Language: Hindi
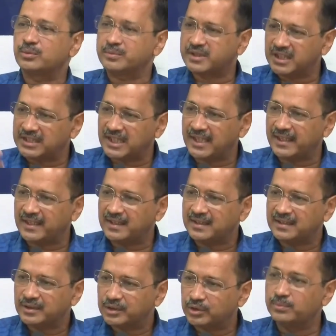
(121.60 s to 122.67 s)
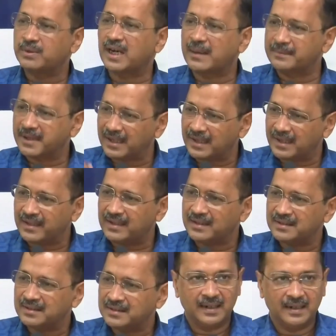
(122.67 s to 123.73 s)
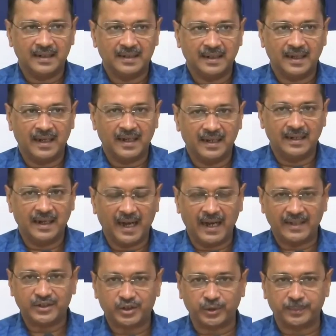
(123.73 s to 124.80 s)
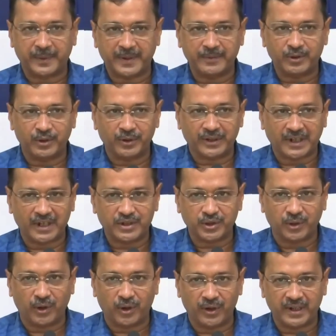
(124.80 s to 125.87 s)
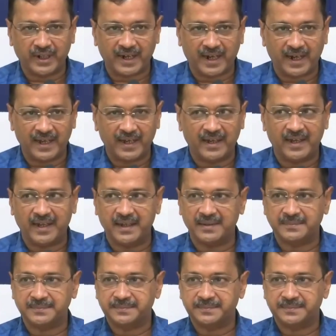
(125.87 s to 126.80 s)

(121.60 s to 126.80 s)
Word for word: तुम जीत लेना तुम काम कर लेना आज सुप्रीम कोर्ट का जो ऑर्डर आया है